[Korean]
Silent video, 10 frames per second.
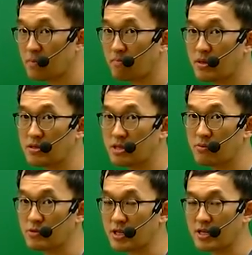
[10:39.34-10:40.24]
첫 번째
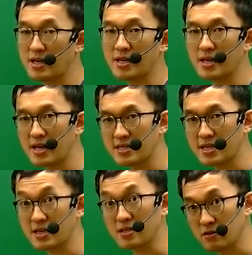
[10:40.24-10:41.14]
문장과
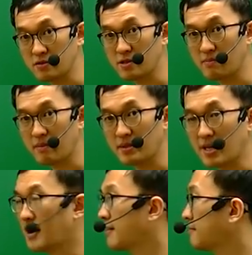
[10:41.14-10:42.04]
가장
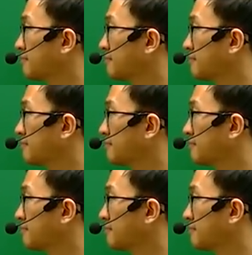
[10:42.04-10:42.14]
근접합니다.